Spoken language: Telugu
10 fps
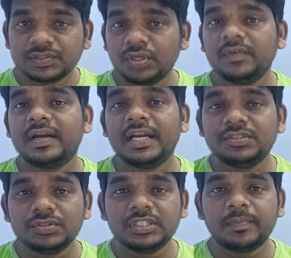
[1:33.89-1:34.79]
సో
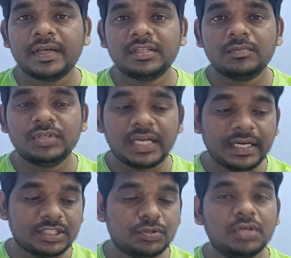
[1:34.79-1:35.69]
ఎవరైనా చూసే ప్రయత్నం ఉంటే
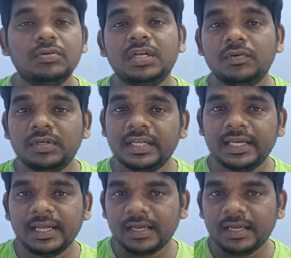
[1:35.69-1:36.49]
అంటే చూడకుండా ఉంటే